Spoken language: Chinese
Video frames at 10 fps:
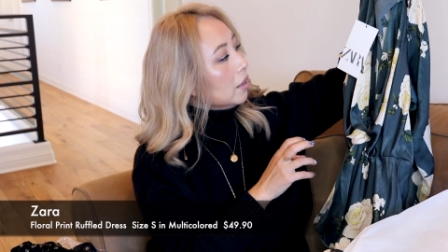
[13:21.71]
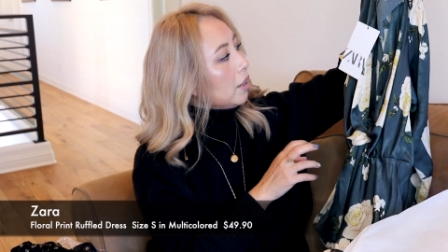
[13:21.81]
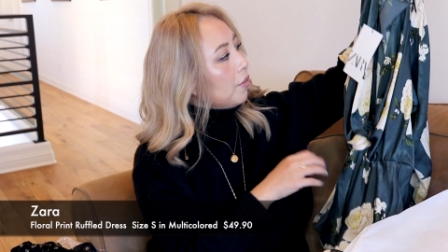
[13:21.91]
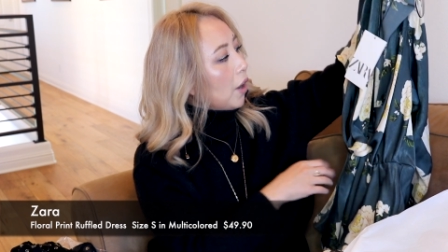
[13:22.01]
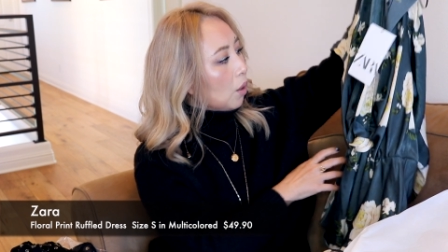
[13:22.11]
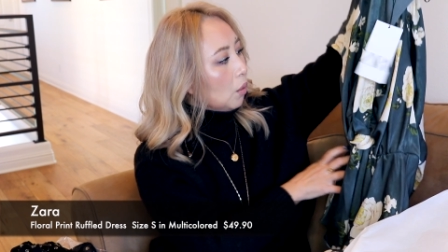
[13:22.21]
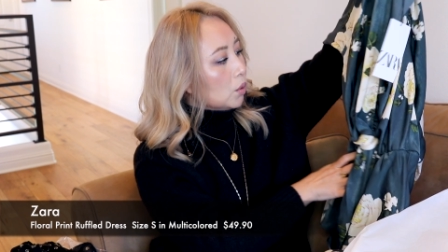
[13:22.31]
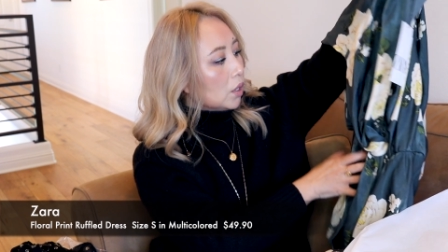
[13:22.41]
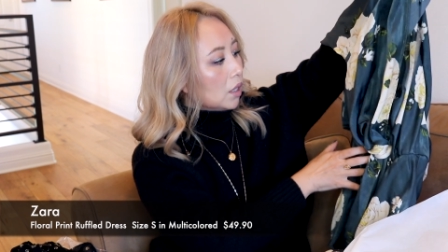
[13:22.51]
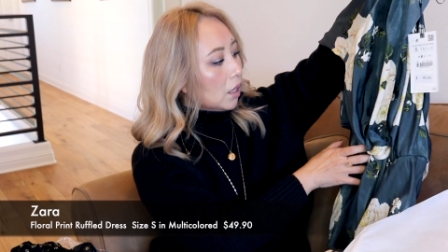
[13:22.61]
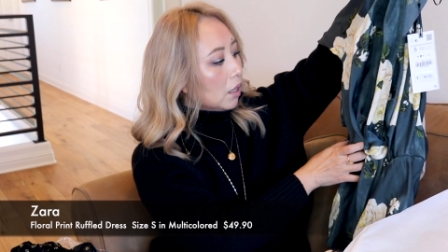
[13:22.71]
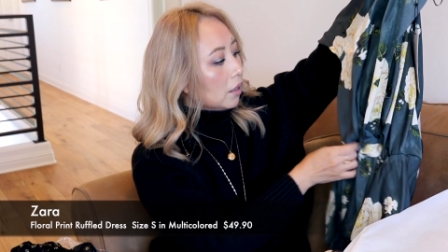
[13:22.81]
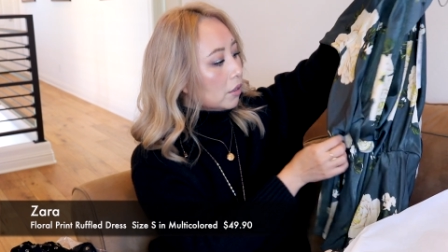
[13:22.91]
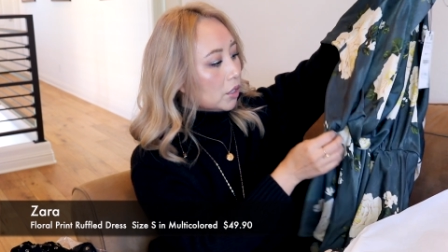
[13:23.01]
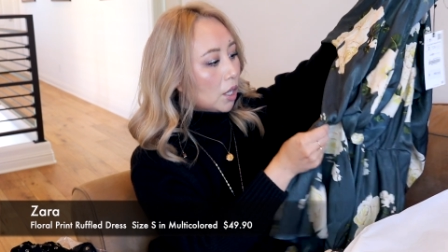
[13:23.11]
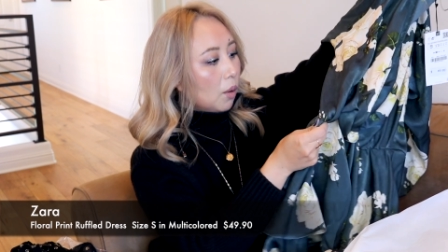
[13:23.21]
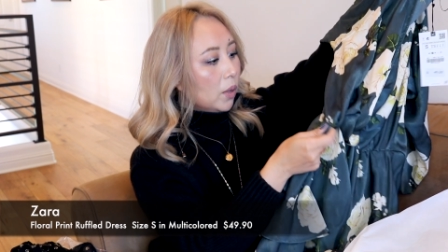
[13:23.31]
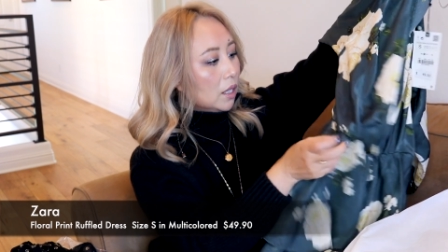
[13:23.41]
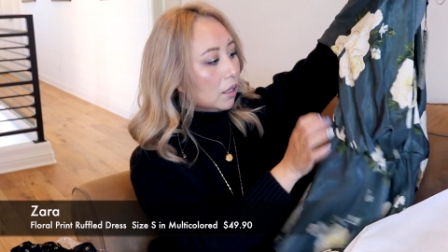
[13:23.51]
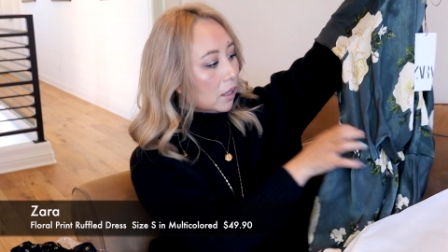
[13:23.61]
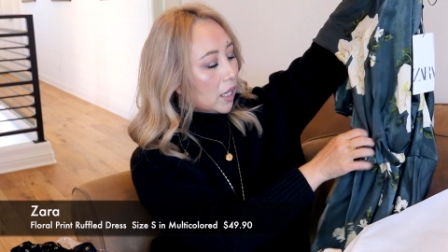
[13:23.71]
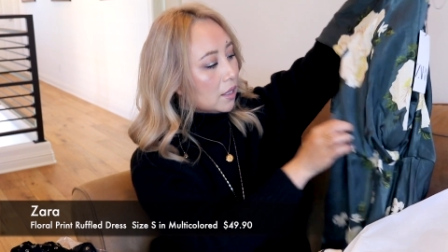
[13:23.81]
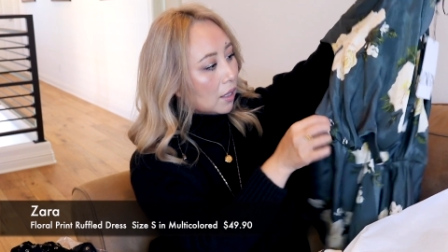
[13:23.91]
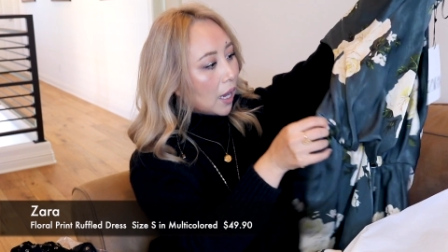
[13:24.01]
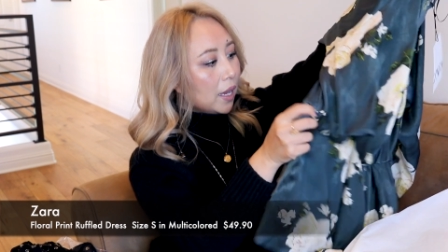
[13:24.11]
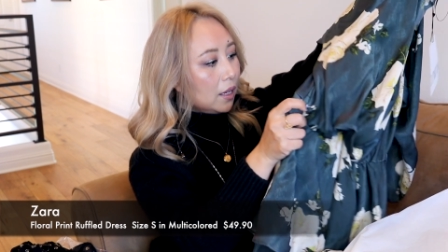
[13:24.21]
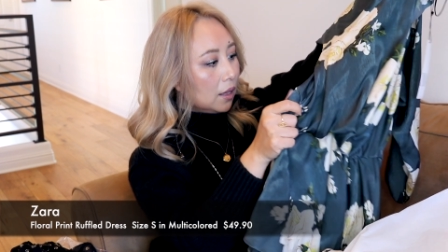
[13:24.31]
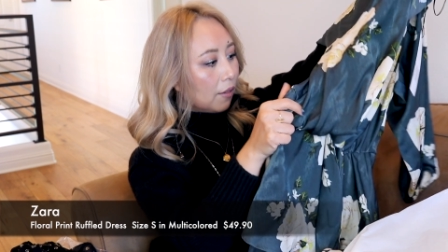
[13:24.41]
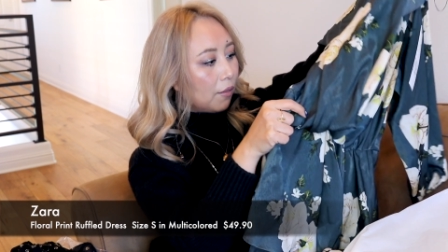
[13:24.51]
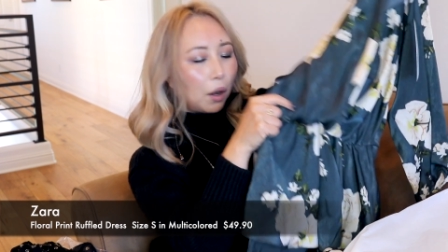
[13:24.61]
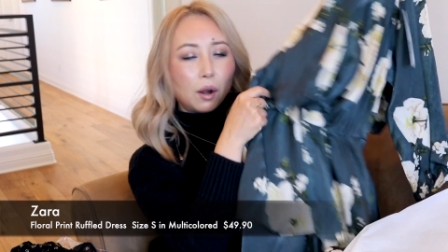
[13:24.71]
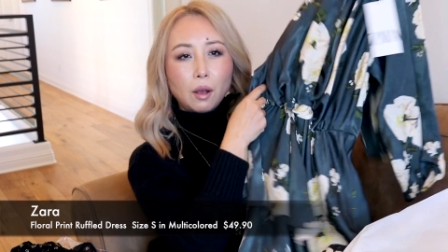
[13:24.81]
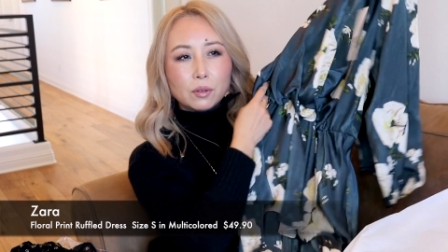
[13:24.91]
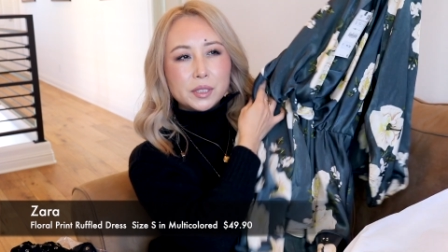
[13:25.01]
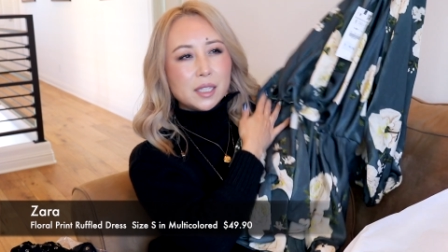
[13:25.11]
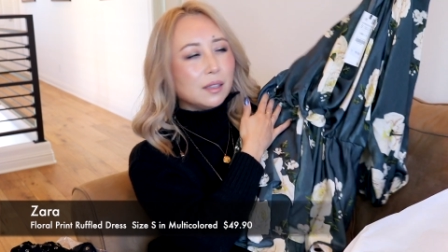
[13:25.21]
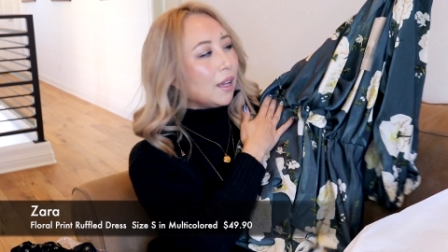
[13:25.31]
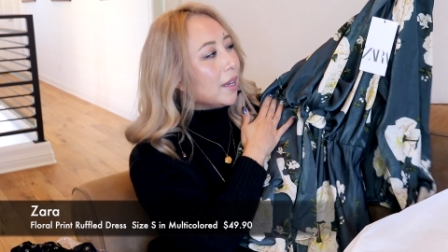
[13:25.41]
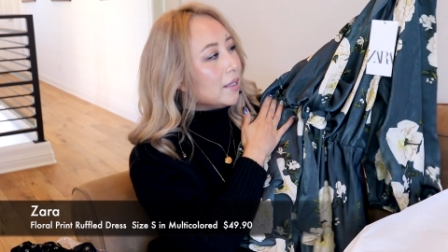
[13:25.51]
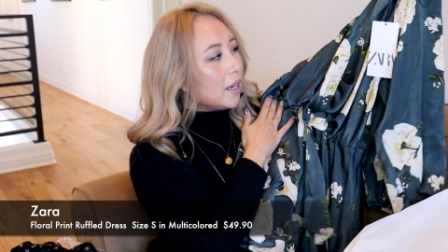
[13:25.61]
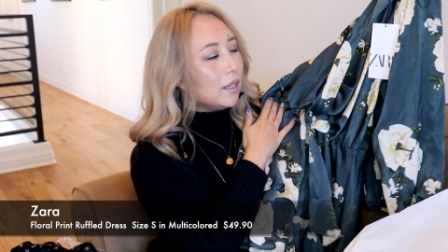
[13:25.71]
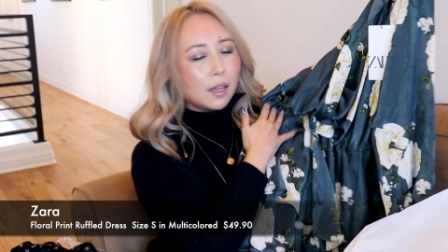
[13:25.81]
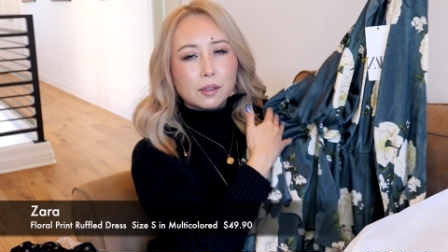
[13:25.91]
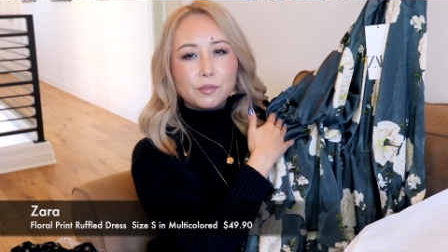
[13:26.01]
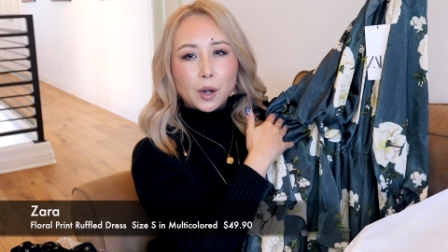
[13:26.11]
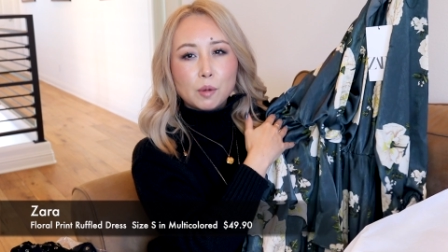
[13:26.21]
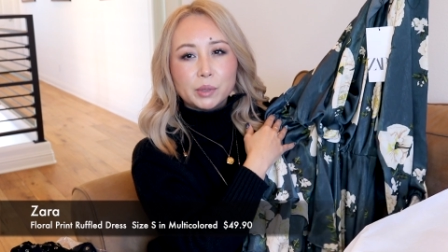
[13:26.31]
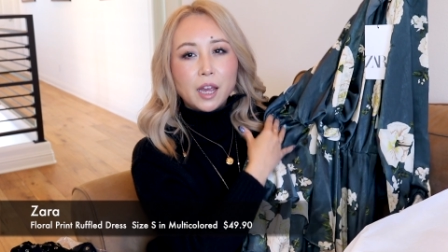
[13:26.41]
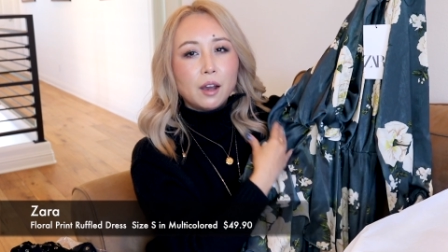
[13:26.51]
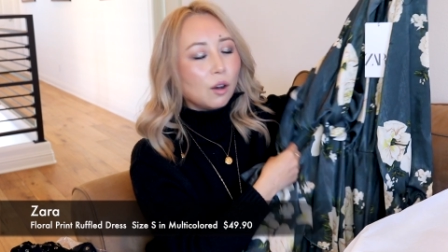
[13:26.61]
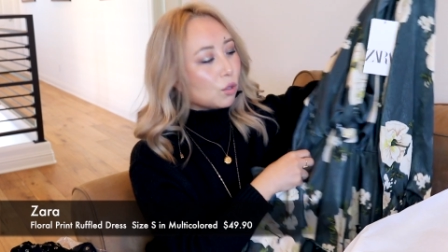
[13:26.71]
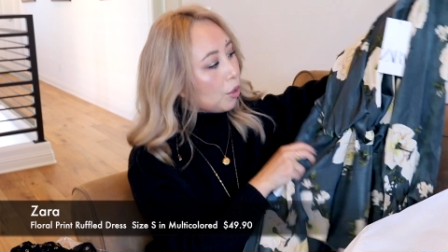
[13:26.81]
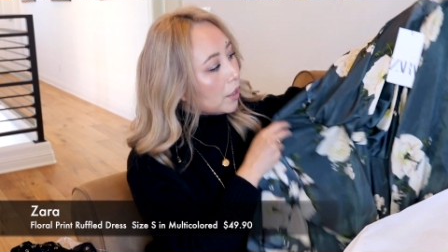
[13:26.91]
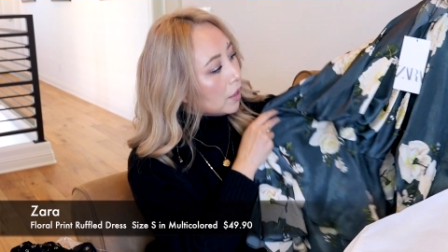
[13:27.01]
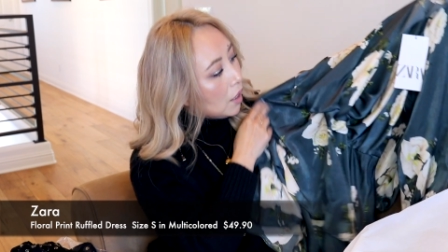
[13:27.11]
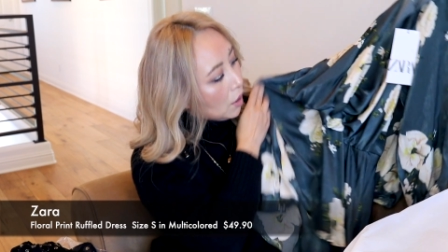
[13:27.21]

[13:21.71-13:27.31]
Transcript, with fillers: 但反而我觉得稍微的颜色暗一点反而好，鲜太鲜艳了反而不太好穿。